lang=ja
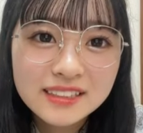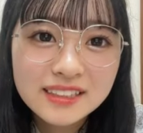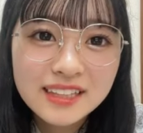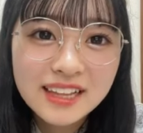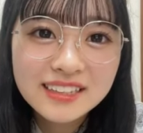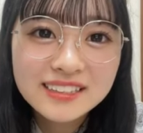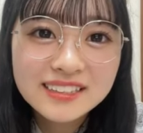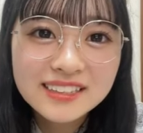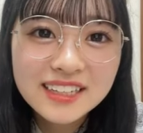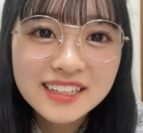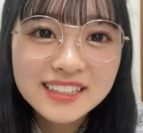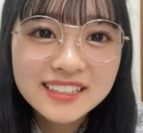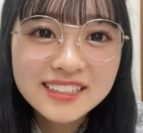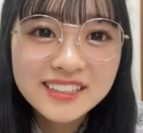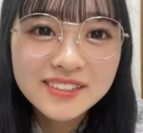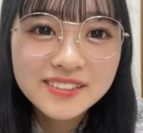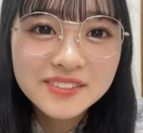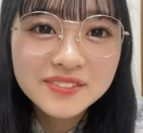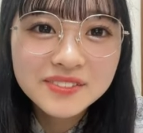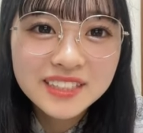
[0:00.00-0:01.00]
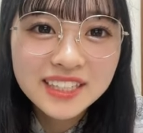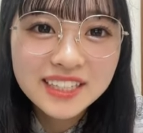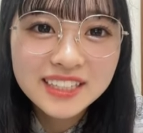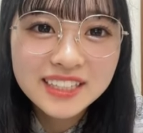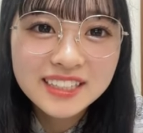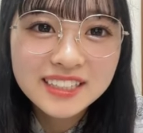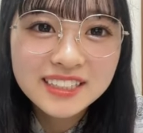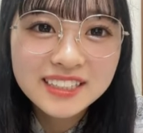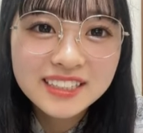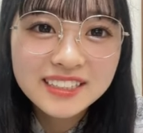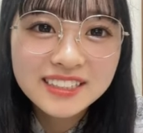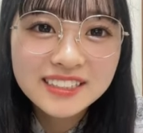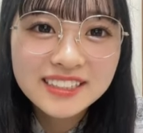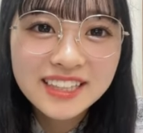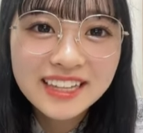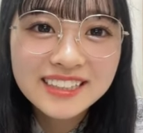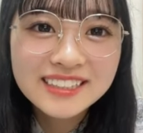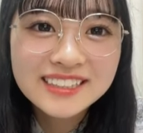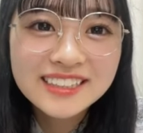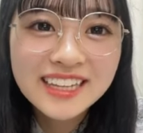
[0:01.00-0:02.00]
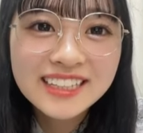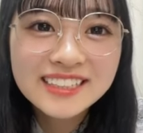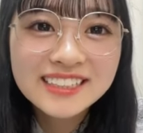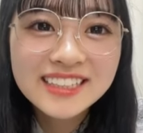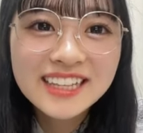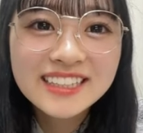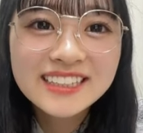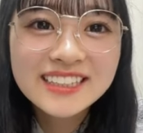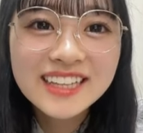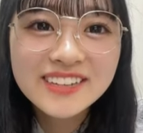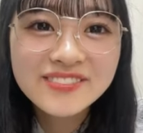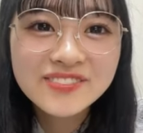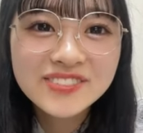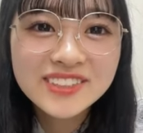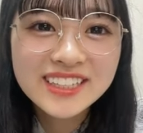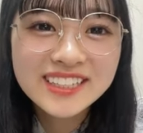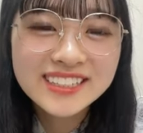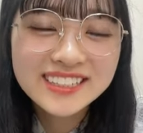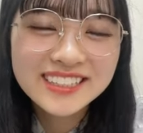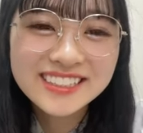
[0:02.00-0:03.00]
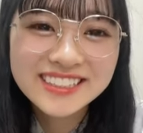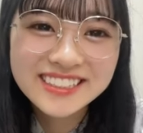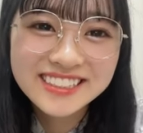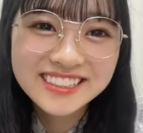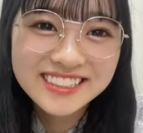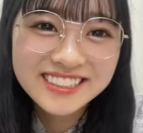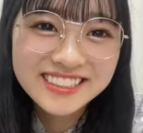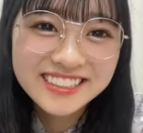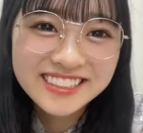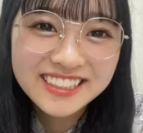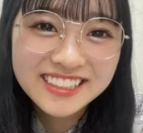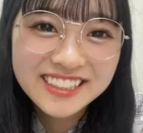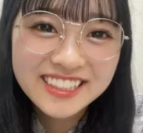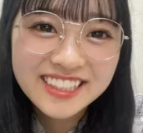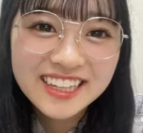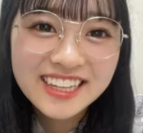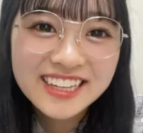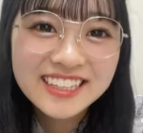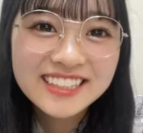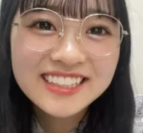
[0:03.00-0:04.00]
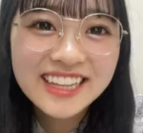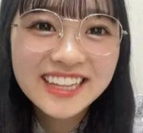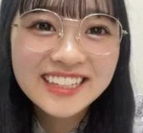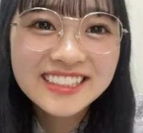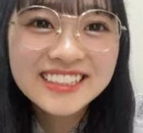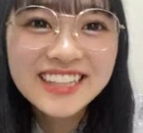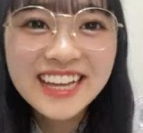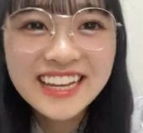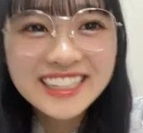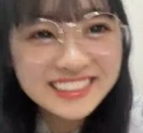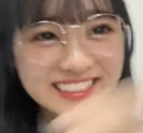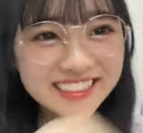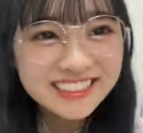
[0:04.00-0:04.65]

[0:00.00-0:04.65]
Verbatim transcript: なんなんよみたいな。なんなんなんなんみたいな。なんなん